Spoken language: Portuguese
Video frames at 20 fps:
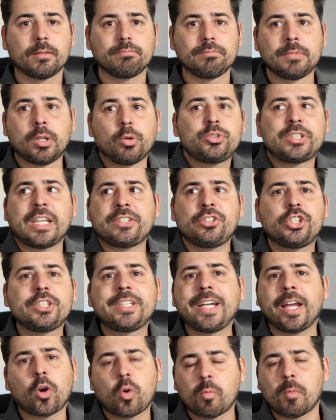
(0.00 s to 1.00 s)
Não sei se a gente
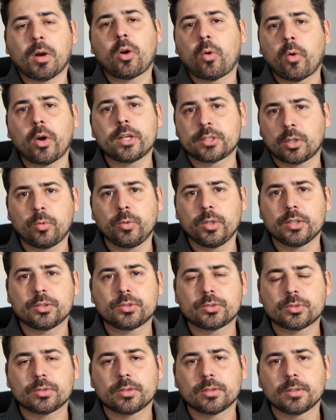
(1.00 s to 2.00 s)
ganha alguma coisa com
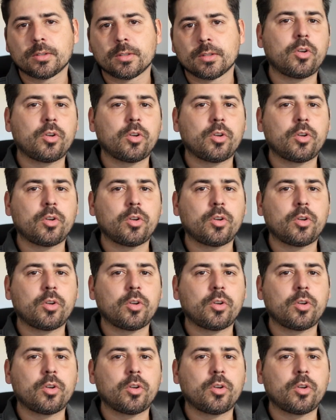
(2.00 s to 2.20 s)
isso.